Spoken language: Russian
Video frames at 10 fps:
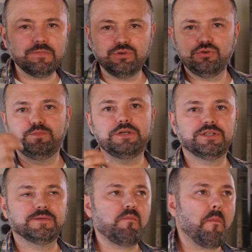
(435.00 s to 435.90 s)
За счет
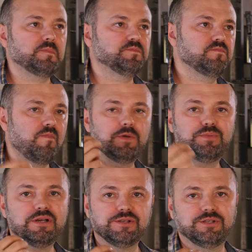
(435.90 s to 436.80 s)
перца и
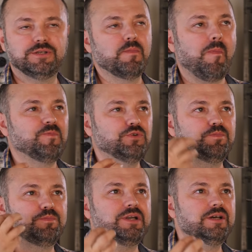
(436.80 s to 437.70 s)
пряностей. Она
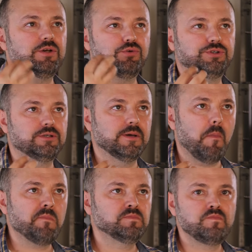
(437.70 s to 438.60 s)
ну, пряная, острая,
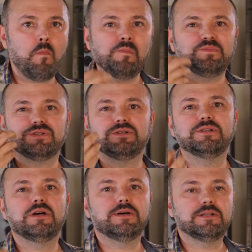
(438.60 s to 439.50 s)

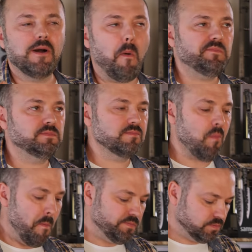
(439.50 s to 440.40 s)
солоновата.
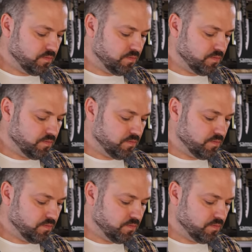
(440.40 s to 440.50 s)
М